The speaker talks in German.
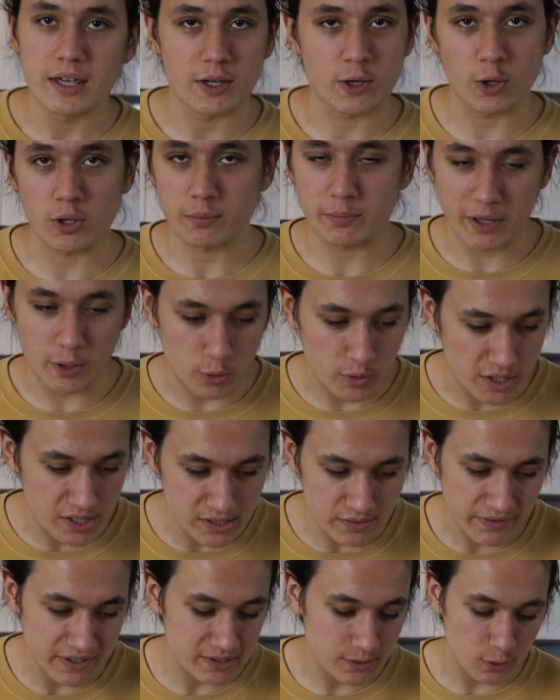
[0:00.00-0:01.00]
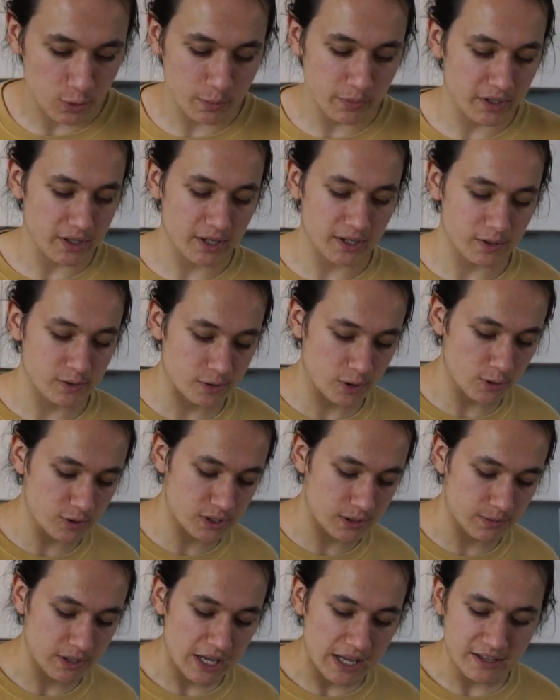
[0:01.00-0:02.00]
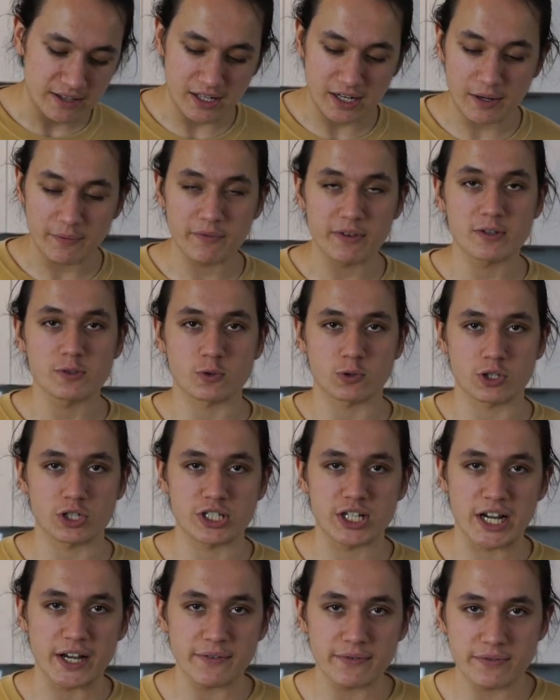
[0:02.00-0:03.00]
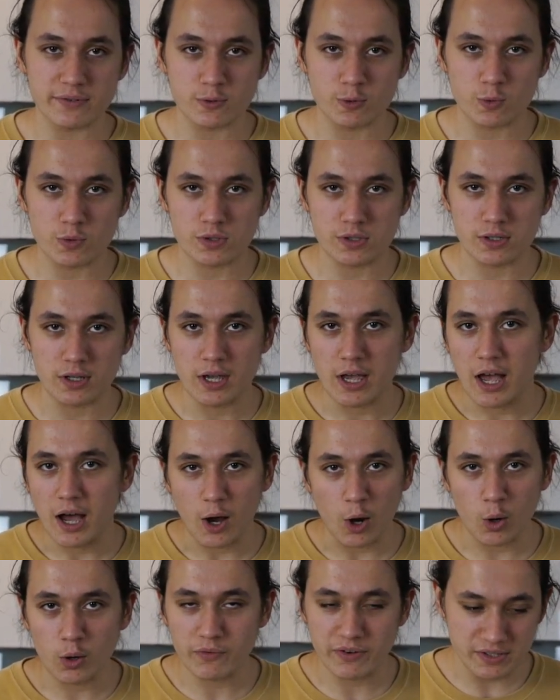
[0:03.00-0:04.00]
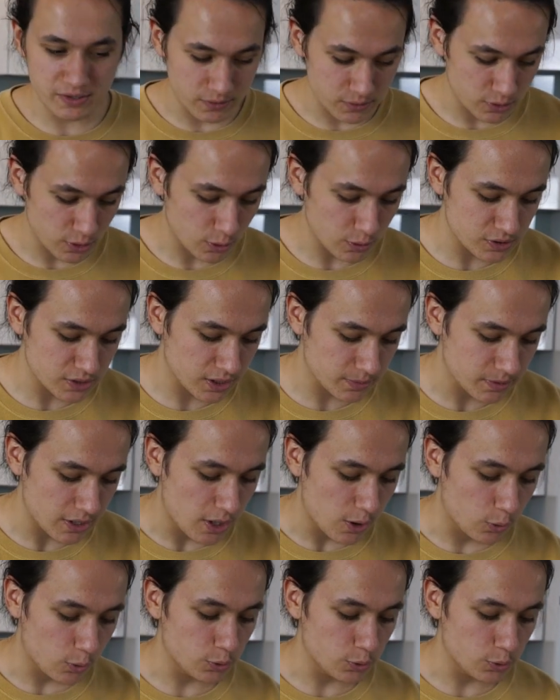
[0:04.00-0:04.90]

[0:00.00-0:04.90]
Ihr könnt Mayonnaise, was auch immer ihr gerade zu Hause habt. Dann haben wir hier so eine scharfe Soße, auch was ihr zu Hause habt.